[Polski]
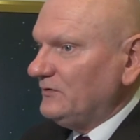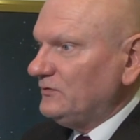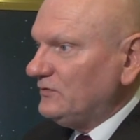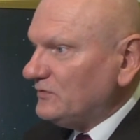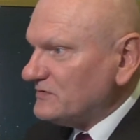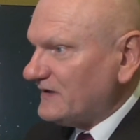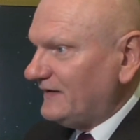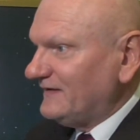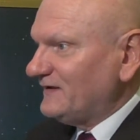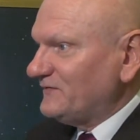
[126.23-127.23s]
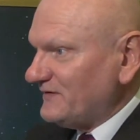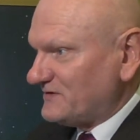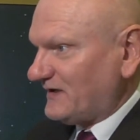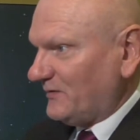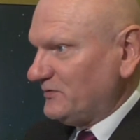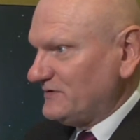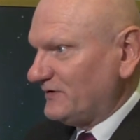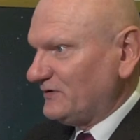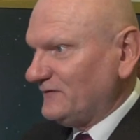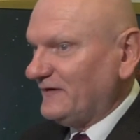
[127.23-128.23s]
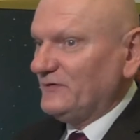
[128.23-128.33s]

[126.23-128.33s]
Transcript: duża nadwyżka budżetowa.